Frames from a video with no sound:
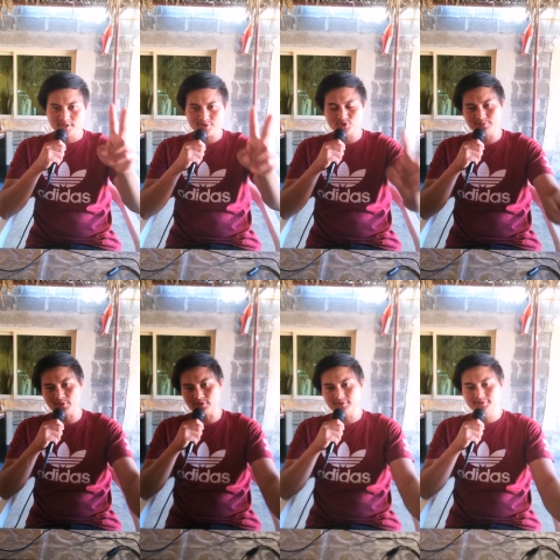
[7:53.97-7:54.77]
enjoy
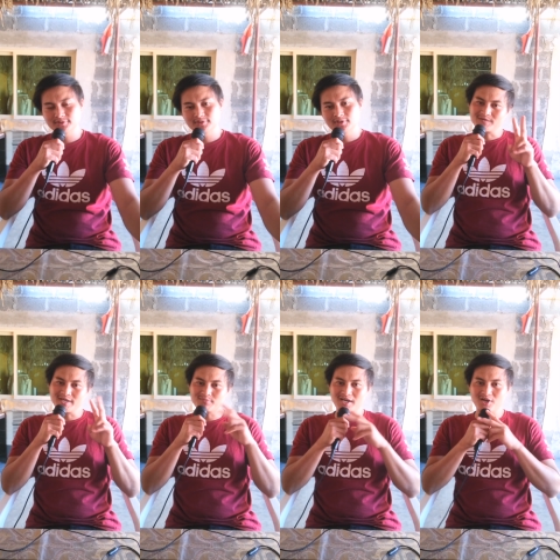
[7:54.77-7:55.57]
po.
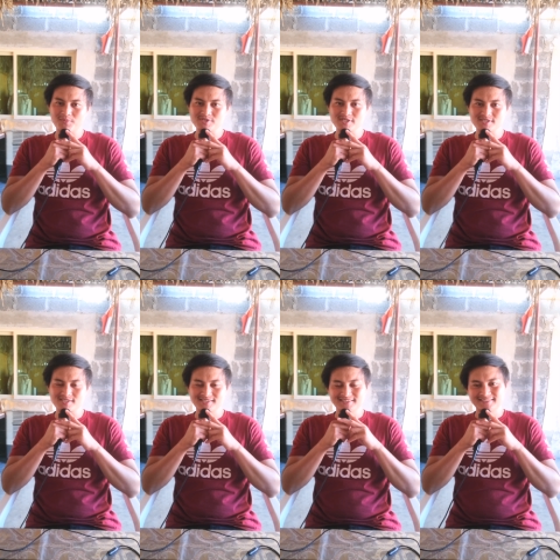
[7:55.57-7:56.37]
Alright mga overseas?